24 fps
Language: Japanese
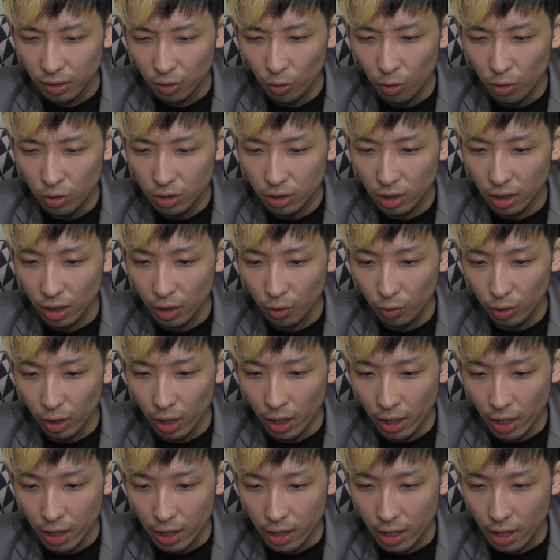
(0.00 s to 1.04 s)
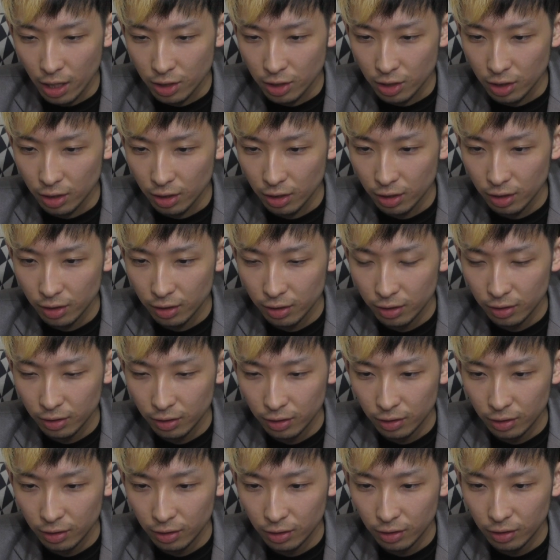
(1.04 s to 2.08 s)
こいつなんでこんな速いねん、足。
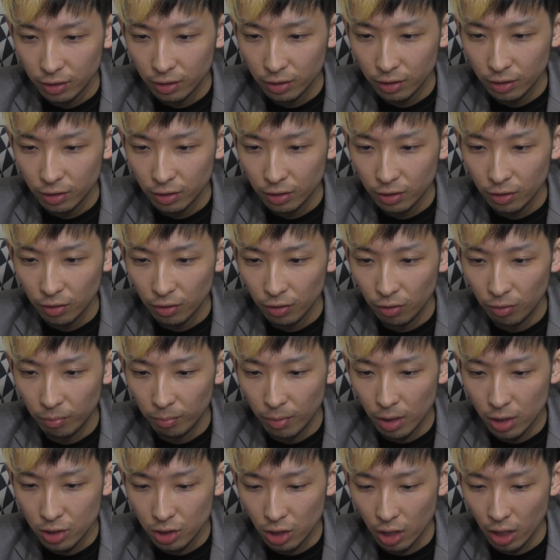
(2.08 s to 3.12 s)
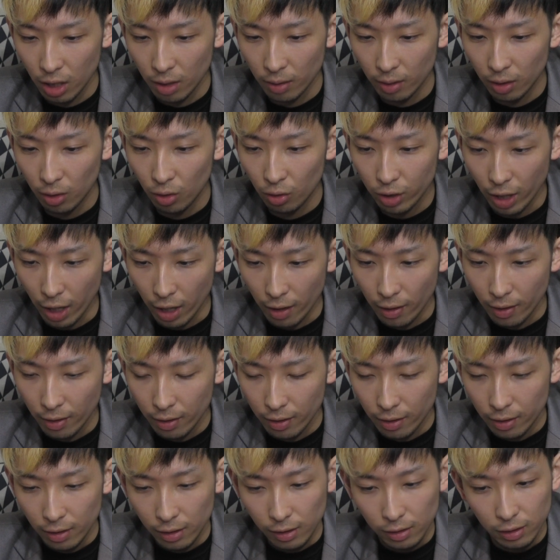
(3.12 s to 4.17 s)
ほんま足速いわ。
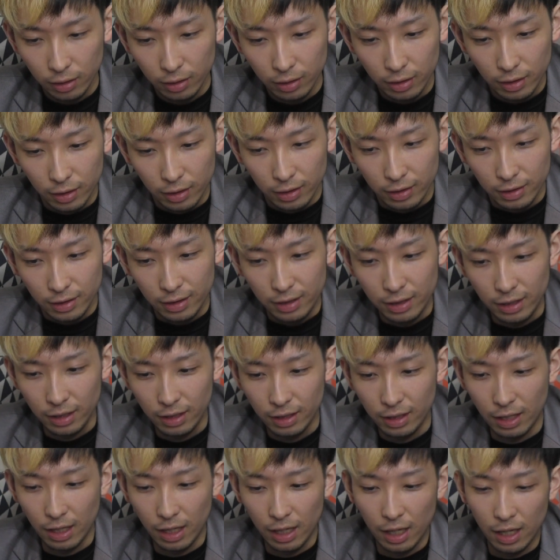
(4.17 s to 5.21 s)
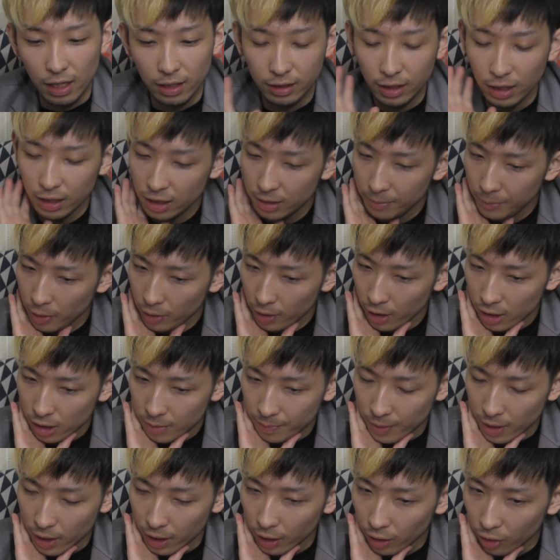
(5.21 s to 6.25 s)
オッケーいやー、絶妙な
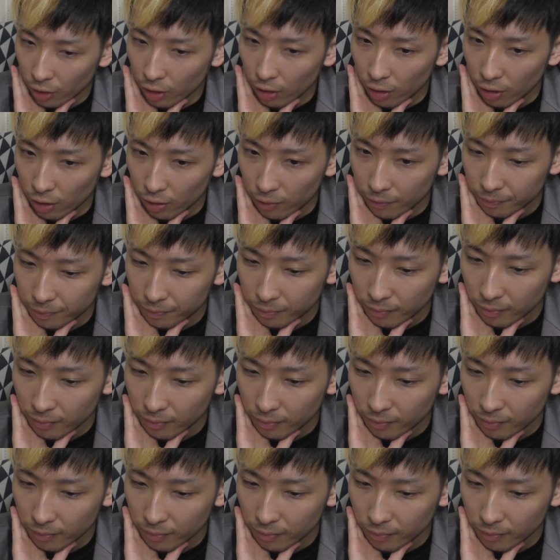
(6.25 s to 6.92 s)
HP やけど。